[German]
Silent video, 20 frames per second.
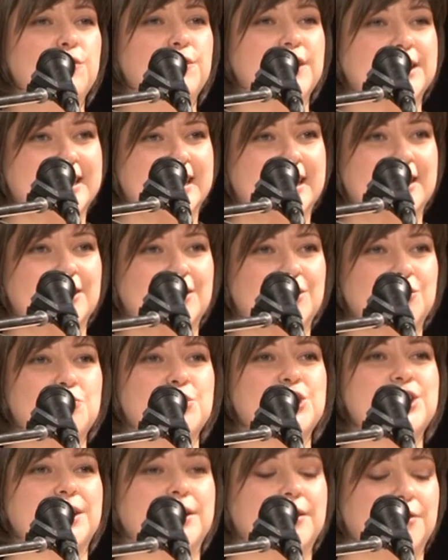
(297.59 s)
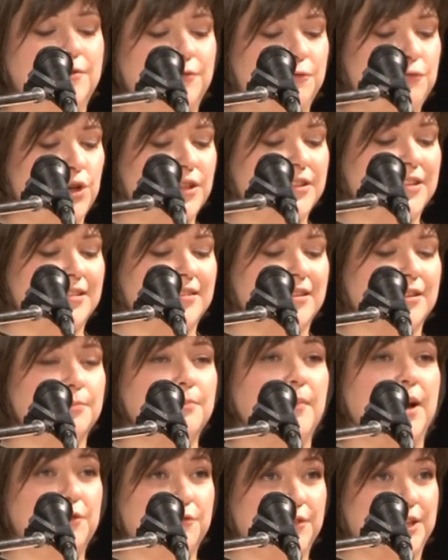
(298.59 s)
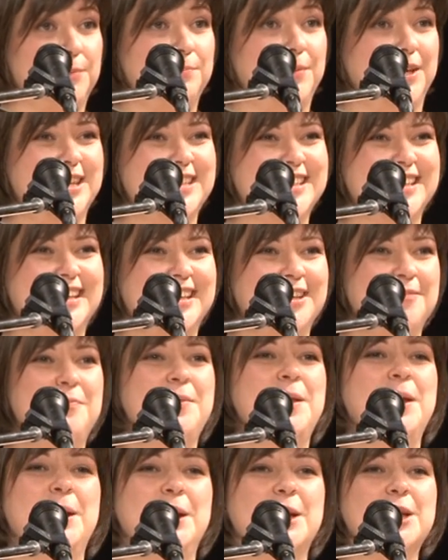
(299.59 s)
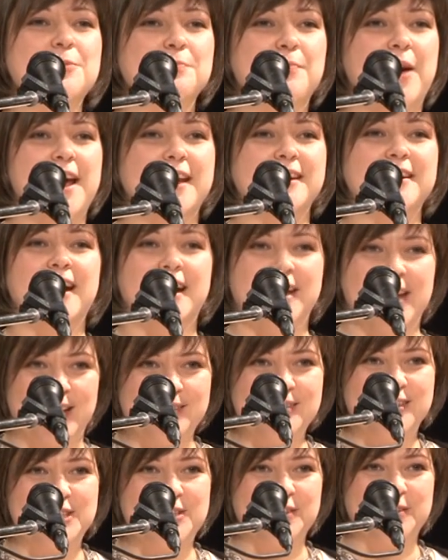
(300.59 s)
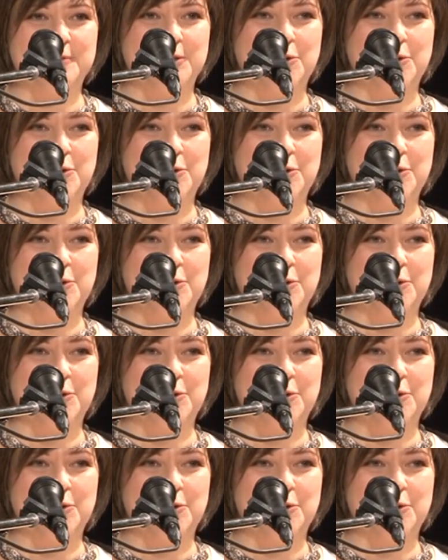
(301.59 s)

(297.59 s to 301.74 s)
vertreten durch den Vorsitzenden Manfred Petri. Ihnen beiden ein herzliches